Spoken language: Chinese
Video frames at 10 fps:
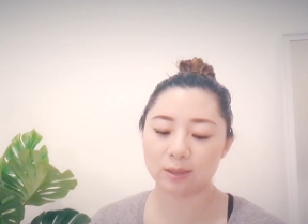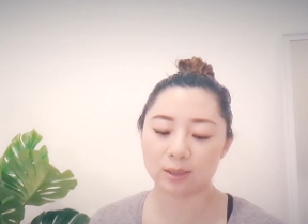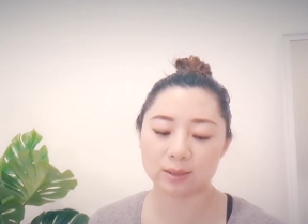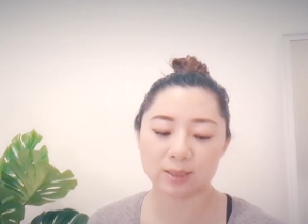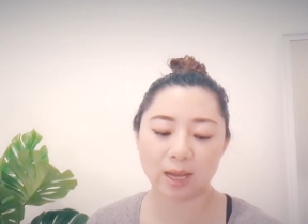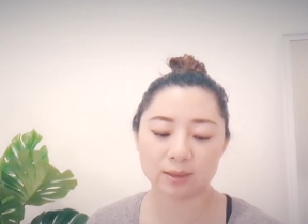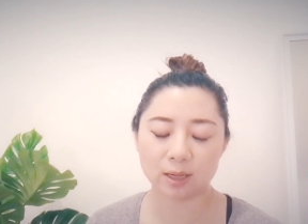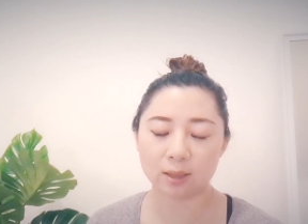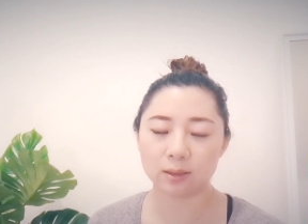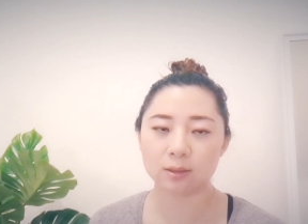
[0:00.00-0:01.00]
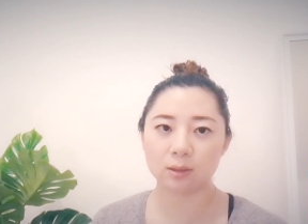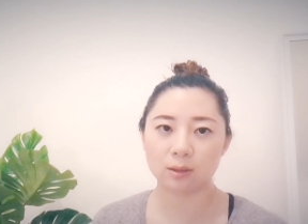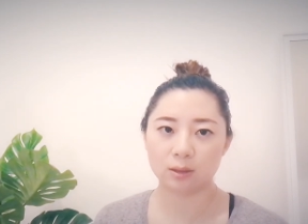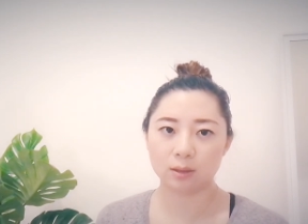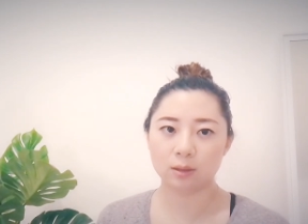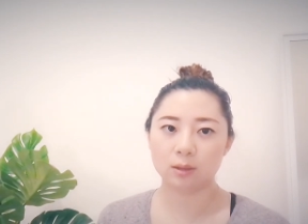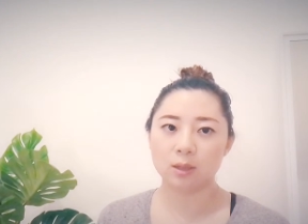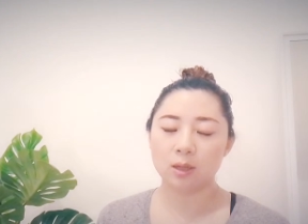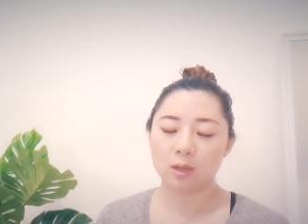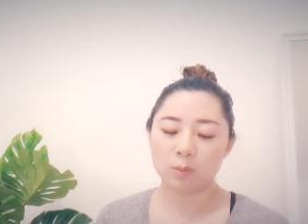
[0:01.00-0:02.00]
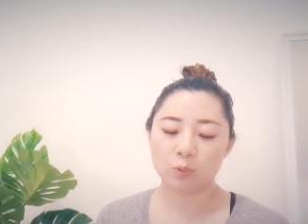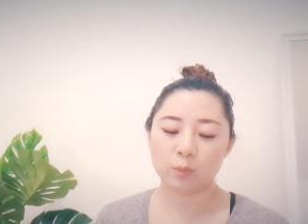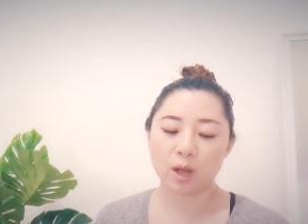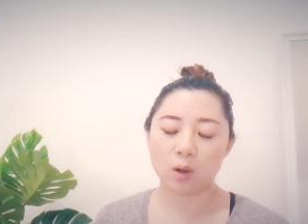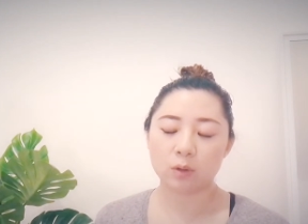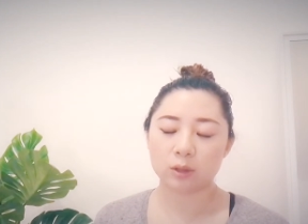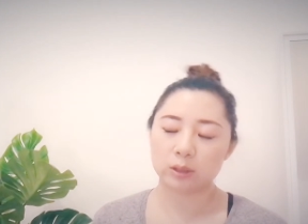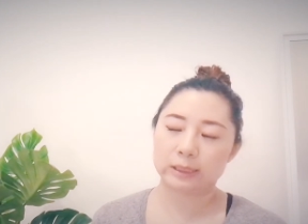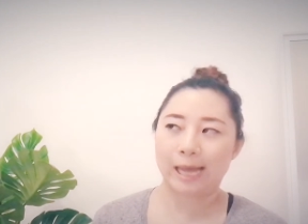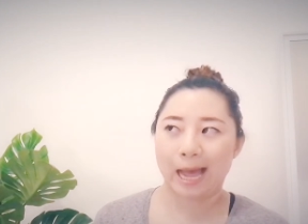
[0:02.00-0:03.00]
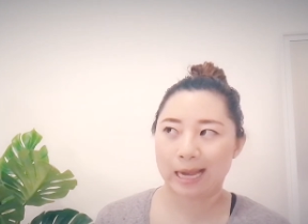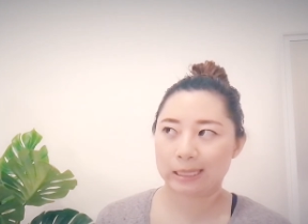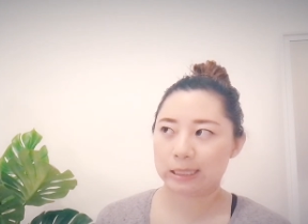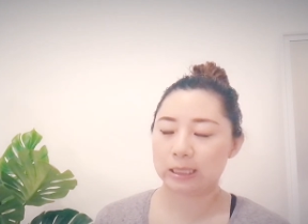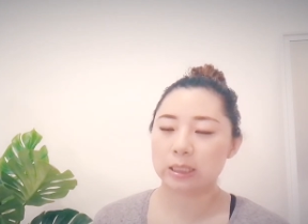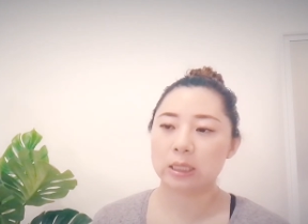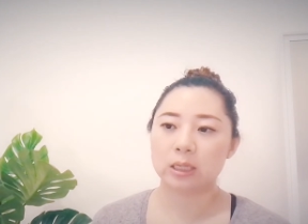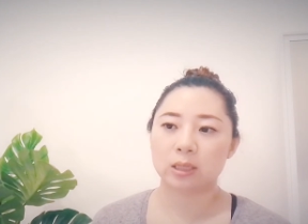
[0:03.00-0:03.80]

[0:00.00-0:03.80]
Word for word: 定一下这样一个目标或者是压力。